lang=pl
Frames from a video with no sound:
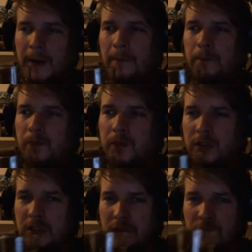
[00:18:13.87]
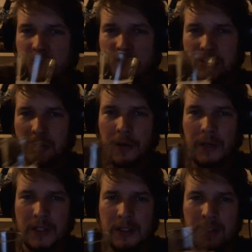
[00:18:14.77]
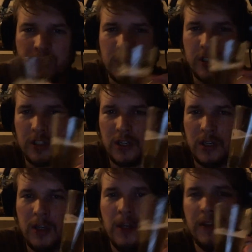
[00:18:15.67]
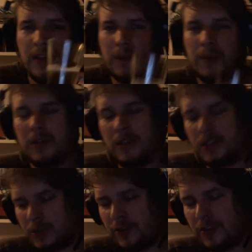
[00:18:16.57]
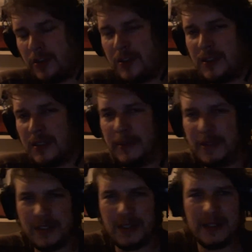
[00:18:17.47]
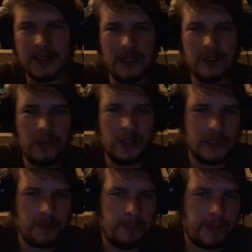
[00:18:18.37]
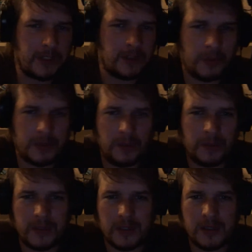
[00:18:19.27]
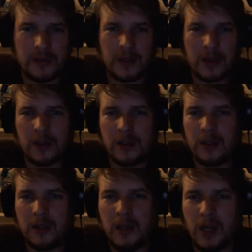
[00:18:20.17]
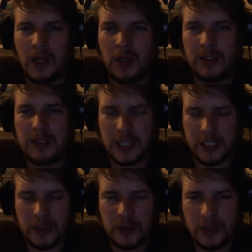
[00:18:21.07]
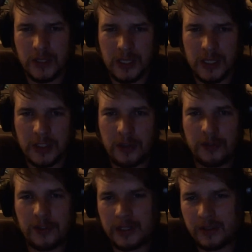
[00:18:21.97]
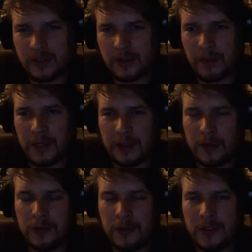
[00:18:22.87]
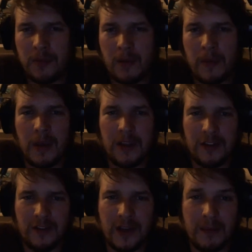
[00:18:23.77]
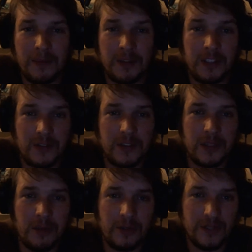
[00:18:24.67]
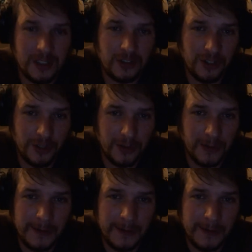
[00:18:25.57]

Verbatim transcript: Mm, to jest najwyższa szkoła jazdy, zwłaszcza, że tak naprawdę jeżeli chodzi o destylacja, sama destylacja jest, o ile jest bardzo prostym procesem, tak e, strasznie dużo zależy od raz od temperatury, którą trzymamy, a dwa przede wszystkim od zacieru.